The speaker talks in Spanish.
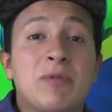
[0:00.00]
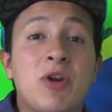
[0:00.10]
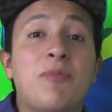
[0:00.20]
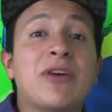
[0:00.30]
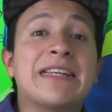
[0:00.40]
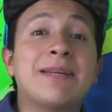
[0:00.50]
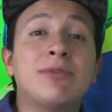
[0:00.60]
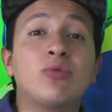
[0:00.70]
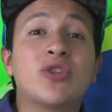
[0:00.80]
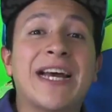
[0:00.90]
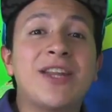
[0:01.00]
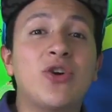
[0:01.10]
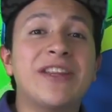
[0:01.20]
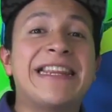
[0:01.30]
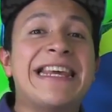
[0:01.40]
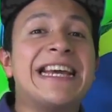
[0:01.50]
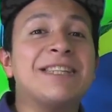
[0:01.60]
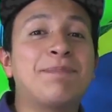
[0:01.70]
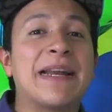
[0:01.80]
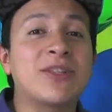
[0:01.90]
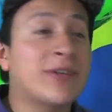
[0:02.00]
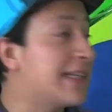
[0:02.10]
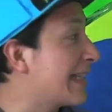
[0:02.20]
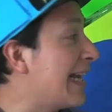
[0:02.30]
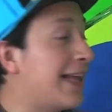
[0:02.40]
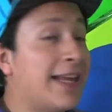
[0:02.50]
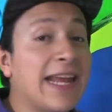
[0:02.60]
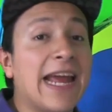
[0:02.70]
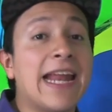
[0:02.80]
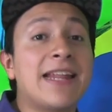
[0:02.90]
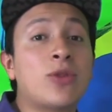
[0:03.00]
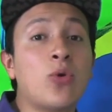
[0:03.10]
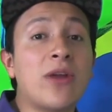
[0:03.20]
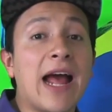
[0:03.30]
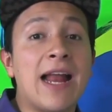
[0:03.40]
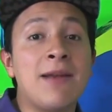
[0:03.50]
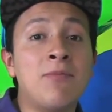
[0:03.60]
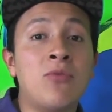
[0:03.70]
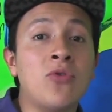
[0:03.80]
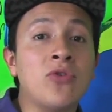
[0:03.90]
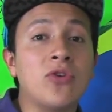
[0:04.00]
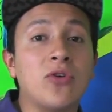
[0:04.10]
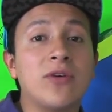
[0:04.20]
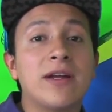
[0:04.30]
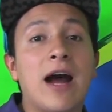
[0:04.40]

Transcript: Pues bueno, porque estamos buscando 10 personas que le den el tour al mundo.